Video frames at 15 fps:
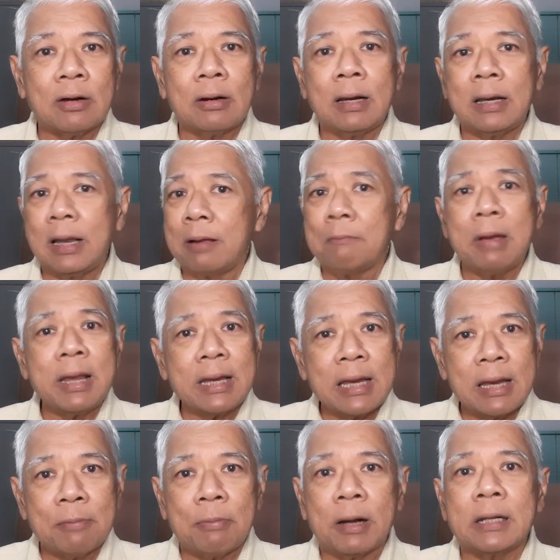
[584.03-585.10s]
เท่านั้นเองไม่
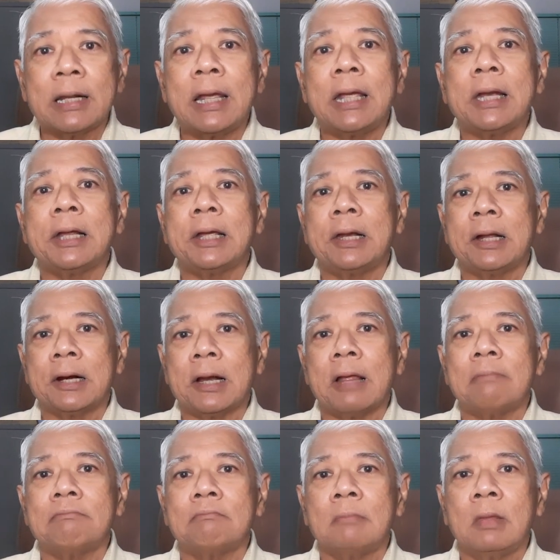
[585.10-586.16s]
กี่ประเทศเลยนะครับ